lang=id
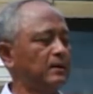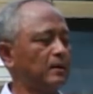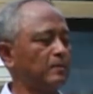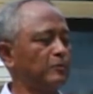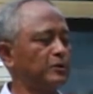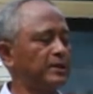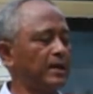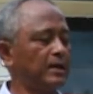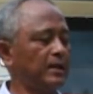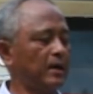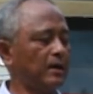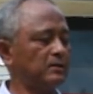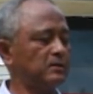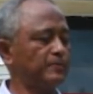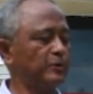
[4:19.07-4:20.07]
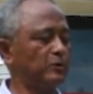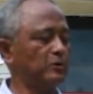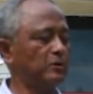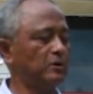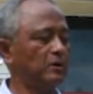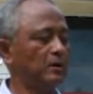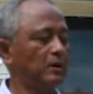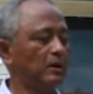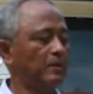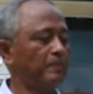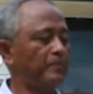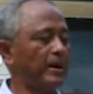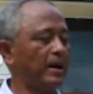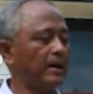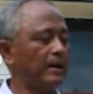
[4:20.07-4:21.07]
Kemudian yang ke-10
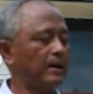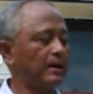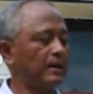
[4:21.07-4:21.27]
bag,